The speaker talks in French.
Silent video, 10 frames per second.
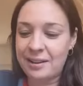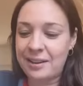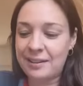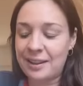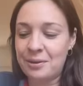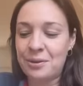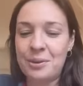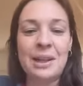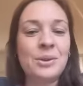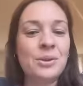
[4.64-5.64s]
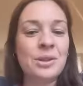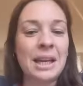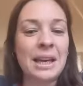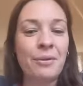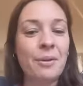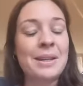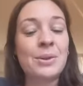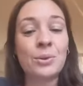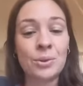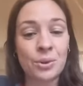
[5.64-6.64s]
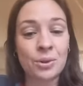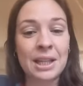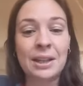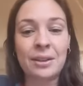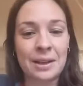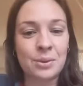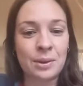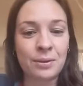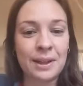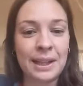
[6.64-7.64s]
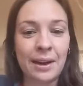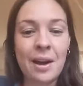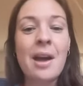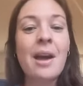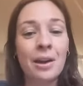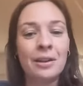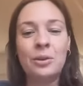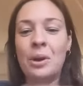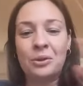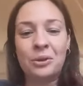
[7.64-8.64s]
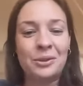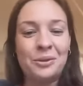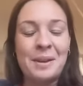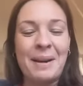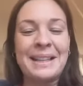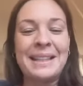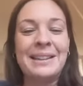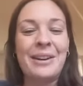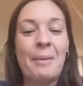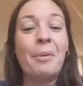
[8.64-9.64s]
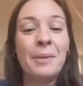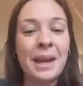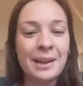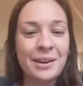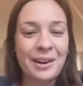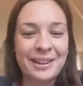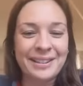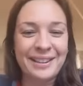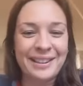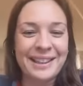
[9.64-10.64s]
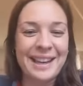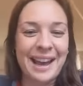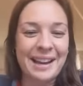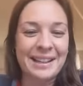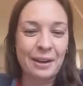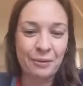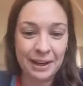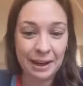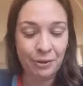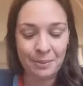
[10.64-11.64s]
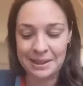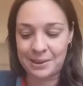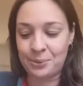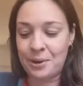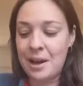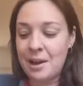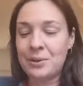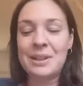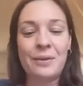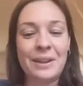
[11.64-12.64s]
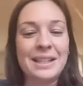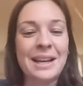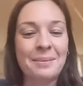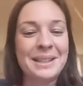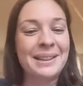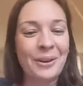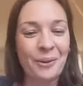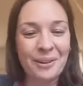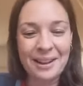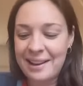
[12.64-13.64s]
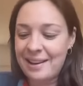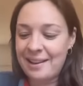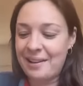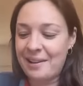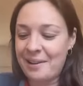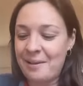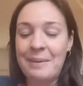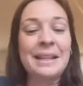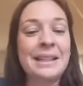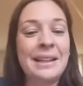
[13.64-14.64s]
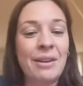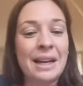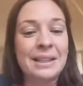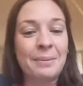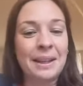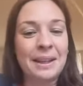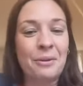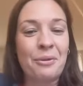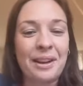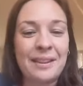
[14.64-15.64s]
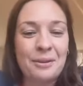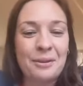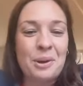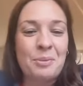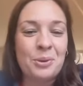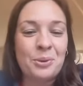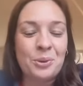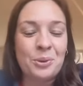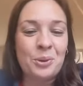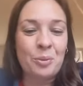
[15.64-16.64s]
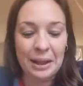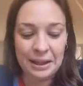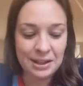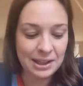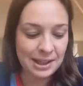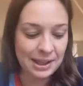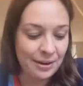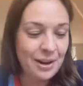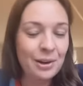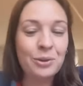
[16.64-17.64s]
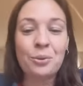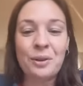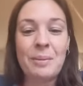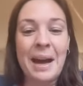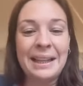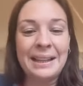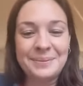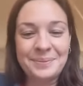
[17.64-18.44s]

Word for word: euh, t'interviewer au sujet de la formation du Coaching que euh, tu as suivie. Tu, toi, tu faisais partie de la première cohorte qui a, fait la formation, donc ça fait déjà un petit temps. merci d'avoir accepté de te faire interviewer pour nous, partager ton feedback.